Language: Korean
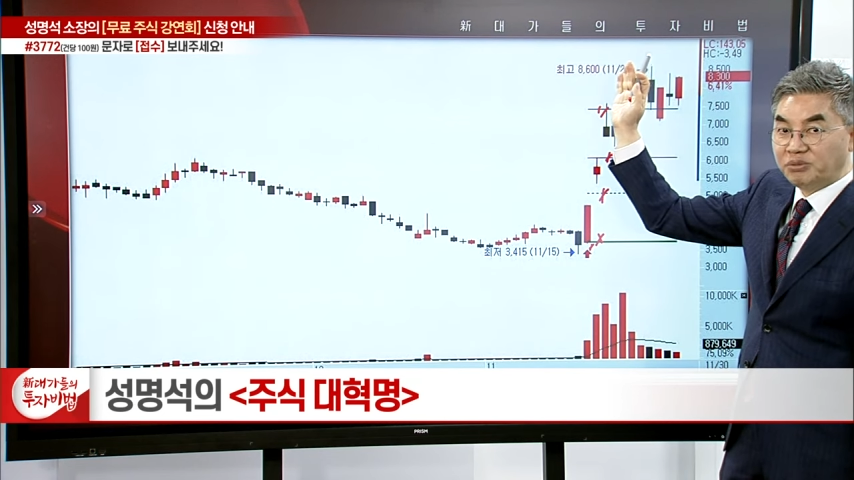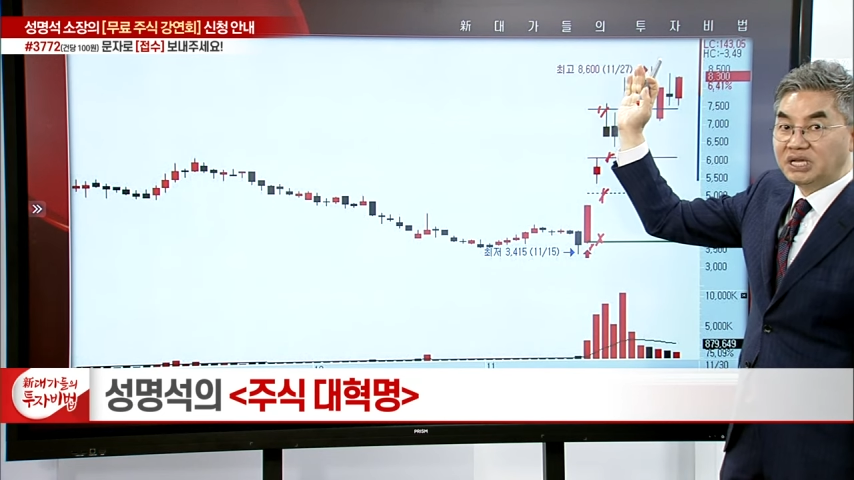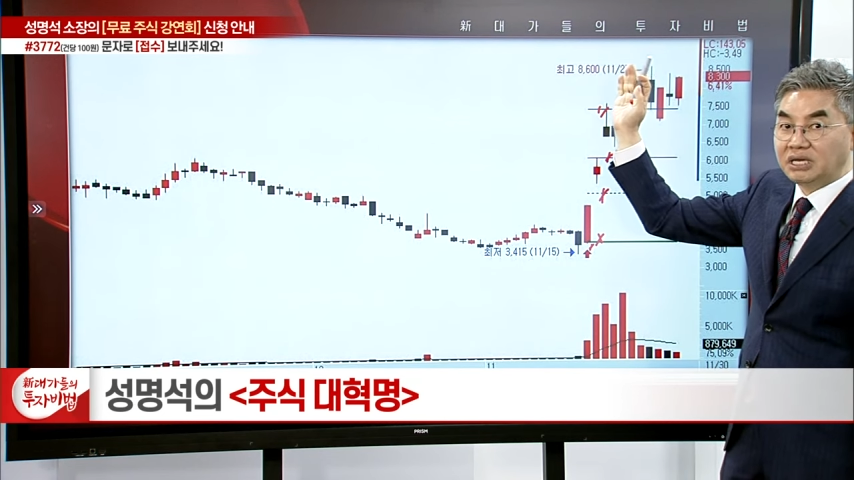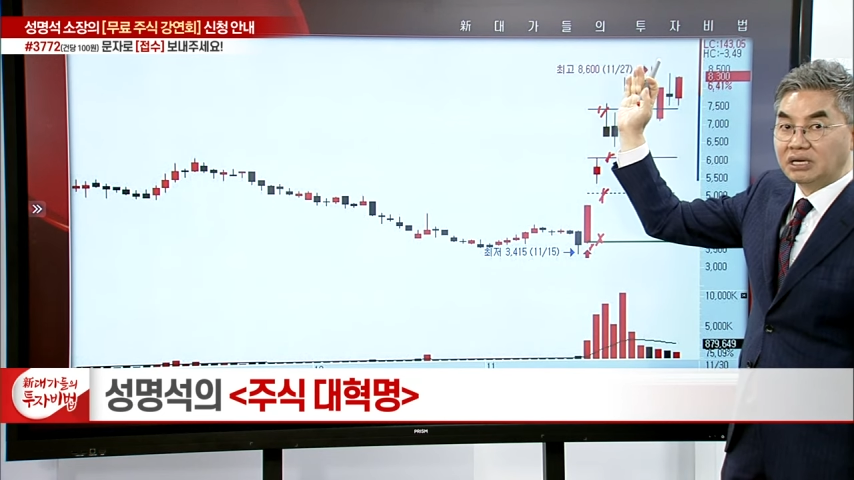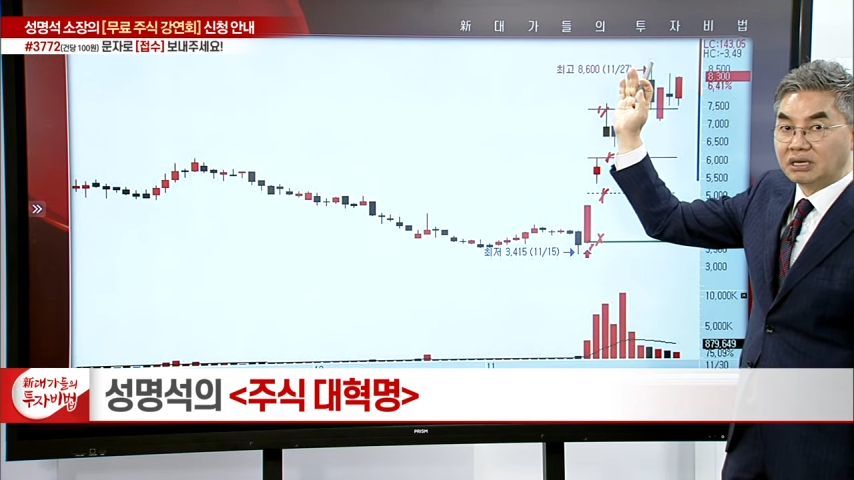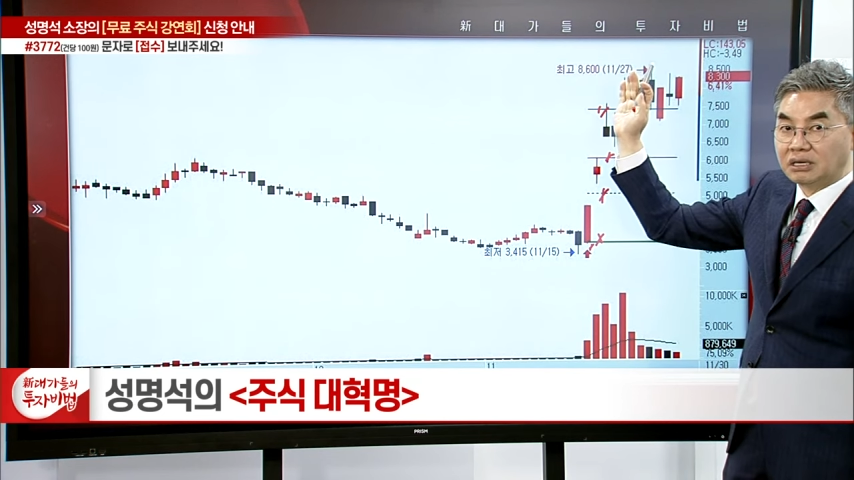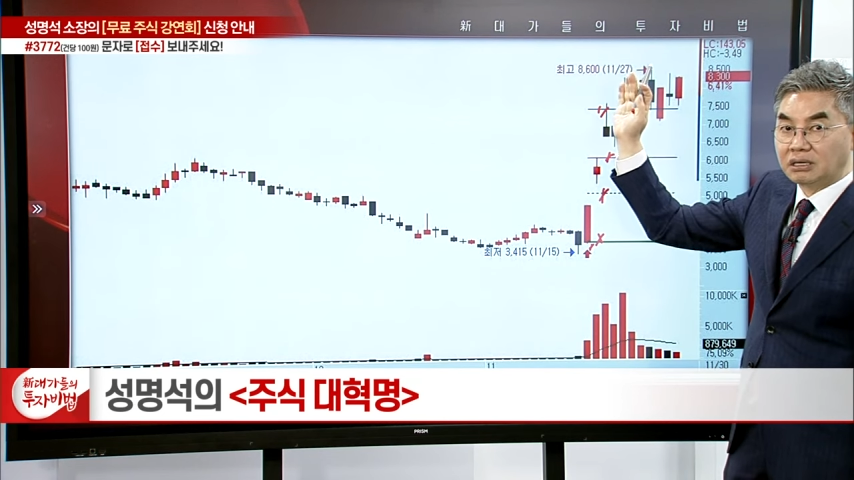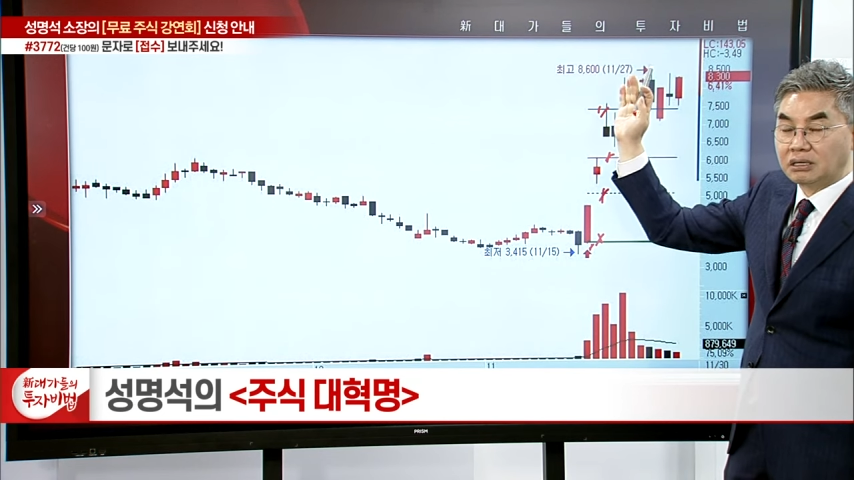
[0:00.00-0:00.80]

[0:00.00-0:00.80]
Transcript: 미리